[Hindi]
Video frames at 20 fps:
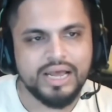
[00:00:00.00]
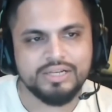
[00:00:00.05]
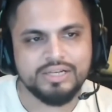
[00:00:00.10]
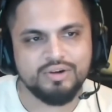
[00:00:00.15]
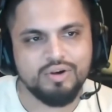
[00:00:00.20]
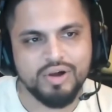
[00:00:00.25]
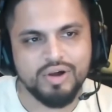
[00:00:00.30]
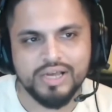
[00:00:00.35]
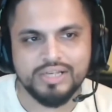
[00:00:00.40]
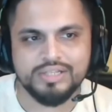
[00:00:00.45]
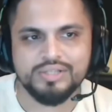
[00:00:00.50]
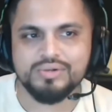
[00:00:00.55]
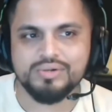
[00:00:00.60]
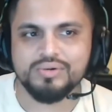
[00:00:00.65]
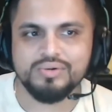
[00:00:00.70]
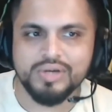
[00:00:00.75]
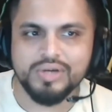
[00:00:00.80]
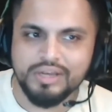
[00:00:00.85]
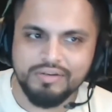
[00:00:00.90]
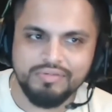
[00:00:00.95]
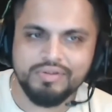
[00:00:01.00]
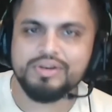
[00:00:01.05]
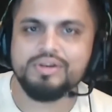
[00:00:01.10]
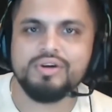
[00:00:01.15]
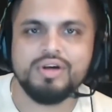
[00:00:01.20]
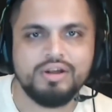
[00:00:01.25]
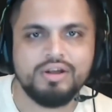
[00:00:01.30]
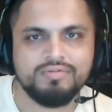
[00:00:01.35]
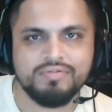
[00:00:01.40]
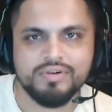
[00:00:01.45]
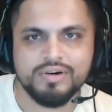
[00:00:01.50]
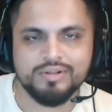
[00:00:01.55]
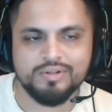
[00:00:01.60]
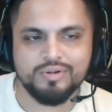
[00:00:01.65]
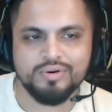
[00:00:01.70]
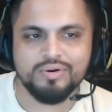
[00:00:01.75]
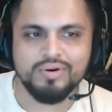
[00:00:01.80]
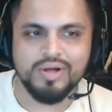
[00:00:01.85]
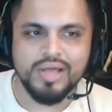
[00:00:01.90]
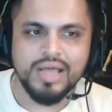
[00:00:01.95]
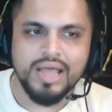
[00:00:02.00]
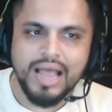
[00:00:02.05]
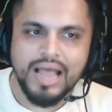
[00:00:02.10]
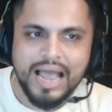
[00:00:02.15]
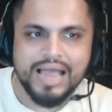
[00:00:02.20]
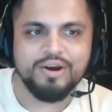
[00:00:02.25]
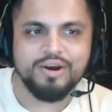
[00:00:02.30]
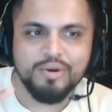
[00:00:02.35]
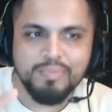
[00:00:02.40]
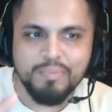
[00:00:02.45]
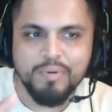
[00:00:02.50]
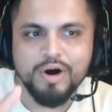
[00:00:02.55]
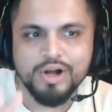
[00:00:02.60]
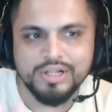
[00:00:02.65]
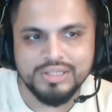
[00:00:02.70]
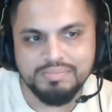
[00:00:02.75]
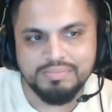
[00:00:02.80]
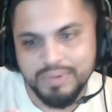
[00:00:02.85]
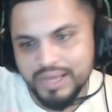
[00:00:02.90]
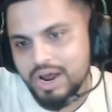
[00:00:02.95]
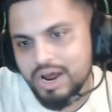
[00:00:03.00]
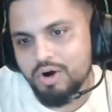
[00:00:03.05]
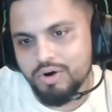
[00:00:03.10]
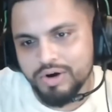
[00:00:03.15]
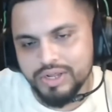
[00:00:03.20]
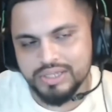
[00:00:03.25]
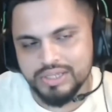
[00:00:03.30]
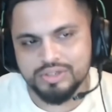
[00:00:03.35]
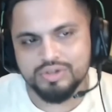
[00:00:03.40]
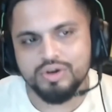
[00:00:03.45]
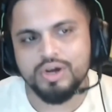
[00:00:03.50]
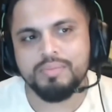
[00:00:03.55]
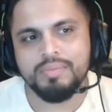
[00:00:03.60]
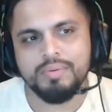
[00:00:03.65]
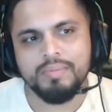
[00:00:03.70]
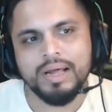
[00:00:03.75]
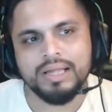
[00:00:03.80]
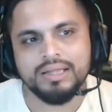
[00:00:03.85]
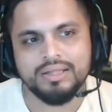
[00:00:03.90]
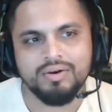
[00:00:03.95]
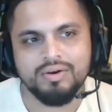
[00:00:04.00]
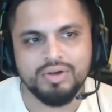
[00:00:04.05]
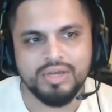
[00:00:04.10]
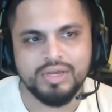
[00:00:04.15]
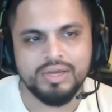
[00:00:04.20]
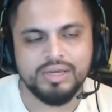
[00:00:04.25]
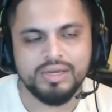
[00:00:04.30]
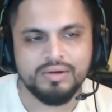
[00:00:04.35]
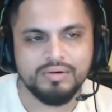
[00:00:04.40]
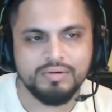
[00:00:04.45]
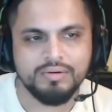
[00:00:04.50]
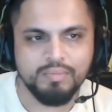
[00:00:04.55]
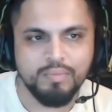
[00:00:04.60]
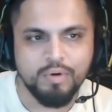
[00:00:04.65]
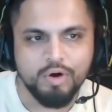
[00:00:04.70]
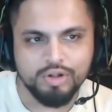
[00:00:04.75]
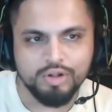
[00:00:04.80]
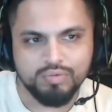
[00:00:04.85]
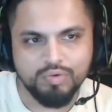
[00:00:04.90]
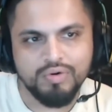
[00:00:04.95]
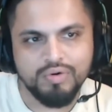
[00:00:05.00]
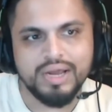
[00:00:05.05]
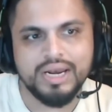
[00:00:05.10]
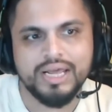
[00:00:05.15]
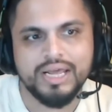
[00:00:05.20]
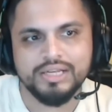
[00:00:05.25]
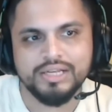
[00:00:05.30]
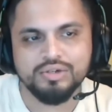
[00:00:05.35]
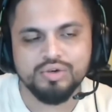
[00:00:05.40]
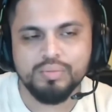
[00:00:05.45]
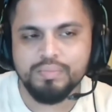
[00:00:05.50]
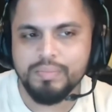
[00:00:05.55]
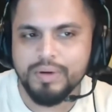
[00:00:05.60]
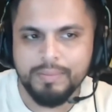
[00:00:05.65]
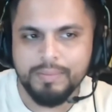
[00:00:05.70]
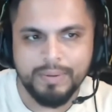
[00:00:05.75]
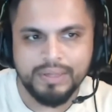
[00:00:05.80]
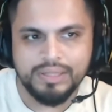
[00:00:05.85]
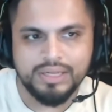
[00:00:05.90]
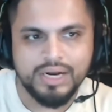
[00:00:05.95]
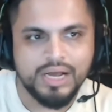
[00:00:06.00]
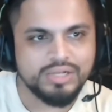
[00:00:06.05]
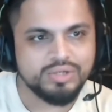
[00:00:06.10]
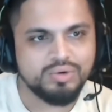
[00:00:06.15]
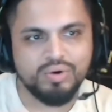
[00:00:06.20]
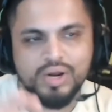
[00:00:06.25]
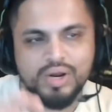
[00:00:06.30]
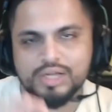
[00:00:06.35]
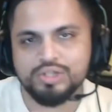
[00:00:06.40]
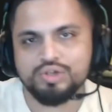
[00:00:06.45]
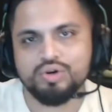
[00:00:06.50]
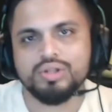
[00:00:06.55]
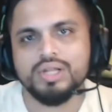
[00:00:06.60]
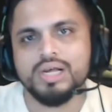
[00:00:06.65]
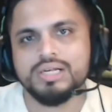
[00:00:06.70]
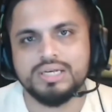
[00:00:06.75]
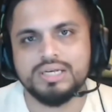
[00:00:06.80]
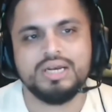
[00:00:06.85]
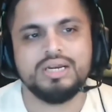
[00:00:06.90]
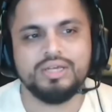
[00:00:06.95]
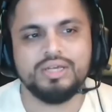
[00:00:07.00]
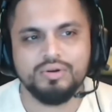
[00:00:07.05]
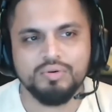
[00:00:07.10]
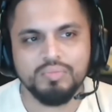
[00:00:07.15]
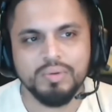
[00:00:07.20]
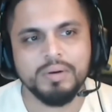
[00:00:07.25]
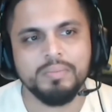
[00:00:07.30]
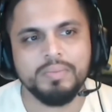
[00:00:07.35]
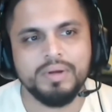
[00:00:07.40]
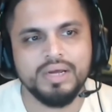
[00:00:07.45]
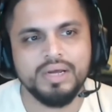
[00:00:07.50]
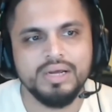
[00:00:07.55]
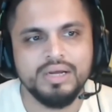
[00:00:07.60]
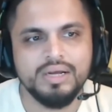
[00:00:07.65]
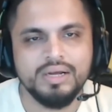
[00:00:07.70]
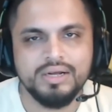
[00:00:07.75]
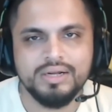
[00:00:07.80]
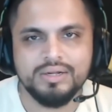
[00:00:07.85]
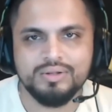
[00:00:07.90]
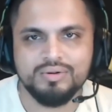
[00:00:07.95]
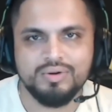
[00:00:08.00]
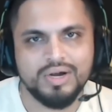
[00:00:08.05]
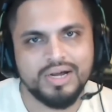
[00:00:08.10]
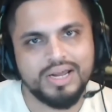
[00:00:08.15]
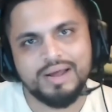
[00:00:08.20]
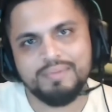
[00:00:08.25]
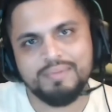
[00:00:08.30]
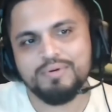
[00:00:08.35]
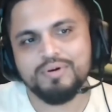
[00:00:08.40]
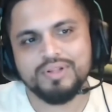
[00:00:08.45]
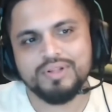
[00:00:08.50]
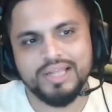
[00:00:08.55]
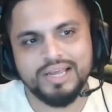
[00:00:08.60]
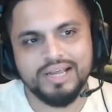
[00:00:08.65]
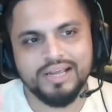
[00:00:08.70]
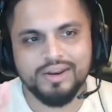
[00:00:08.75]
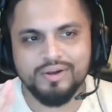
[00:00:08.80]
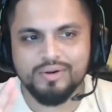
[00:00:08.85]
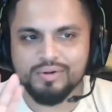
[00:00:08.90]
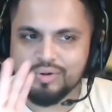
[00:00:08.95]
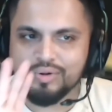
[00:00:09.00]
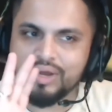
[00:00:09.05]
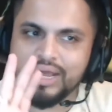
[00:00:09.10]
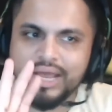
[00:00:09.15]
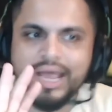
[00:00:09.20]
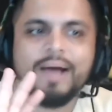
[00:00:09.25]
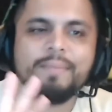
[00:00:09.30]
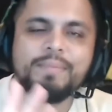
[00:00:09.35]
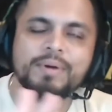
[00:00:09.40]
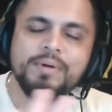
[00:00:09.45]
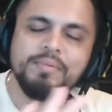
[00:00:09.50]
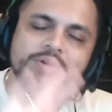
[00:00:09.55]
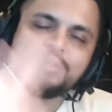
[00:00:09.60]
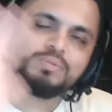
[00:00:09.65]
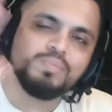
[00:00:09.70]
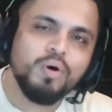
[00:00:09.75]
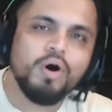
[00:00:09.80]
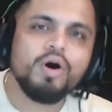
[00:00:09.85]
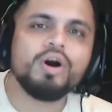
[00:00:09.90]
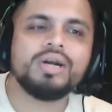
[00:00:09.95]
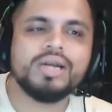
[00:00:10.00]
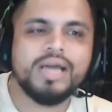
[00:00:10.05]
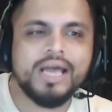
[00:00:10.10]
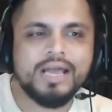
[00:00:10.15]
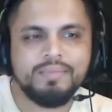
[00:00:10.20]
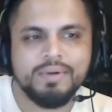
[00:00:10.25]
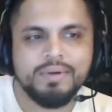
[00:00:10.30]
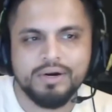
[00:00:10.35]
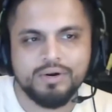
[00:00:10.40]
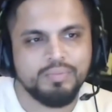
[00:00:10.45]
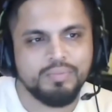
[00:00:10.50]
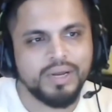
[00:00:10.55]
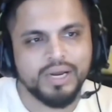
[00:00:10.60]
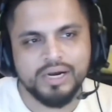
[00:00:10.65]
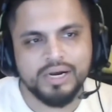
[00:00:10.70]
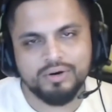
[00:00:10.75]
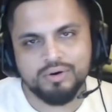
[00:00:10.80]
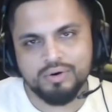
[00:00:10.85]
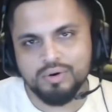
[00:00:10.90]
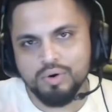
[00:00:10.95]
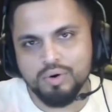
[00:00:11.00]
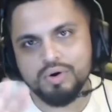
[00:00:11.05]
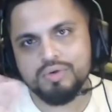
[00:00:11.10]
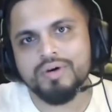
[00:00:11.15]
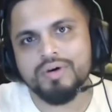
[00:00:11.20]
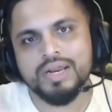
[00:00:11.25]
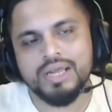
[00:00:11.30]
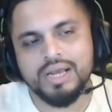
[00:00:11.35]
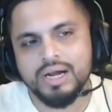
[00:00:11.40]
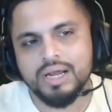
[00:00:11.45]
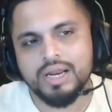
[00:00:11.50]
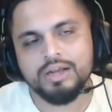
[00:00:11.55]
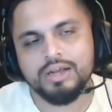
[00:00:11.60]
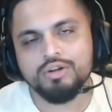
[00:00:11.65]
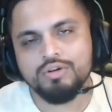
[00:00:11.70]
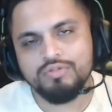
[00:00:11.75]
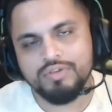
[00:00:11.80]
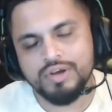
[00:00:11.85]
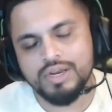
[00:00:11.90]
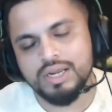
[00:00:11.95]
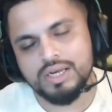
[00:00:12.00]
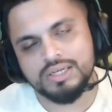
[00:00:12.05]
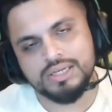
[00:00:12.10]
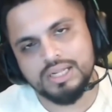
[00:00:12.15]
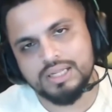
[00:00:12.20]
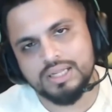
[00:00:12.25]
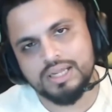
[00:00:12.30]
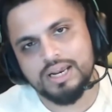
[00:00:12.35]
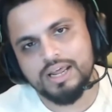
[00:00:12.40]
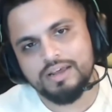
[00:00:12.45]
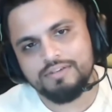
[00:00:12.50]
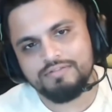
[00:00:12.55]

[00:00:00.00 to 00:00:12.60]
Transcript: as long as you give in your effort तो आई नो बहुत मेरा ऑडियंस जो है मैं मानता हूँ कि बहुत वो वाले एज ग्रुप में 15 16 14 साल की हाँ. उम्र में तो अगर आप लोग देख रहे हो तो है आपके पास बहुत टाइम है टू मेक इट तो डोंट वरी अगर एक दो फेलियर्स आते हैं